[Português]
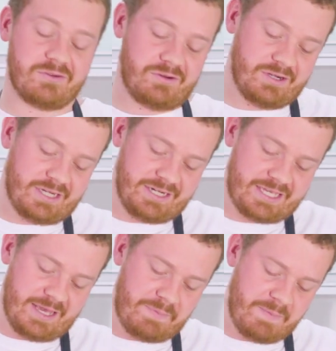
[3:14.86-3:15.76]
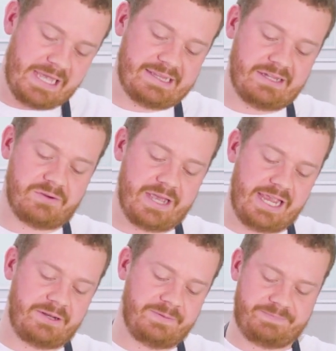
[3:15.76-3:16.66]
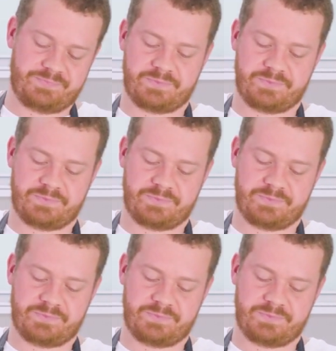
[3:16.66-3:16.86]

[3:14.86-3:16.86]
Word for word: estou colocando aqui a pimenta do reino.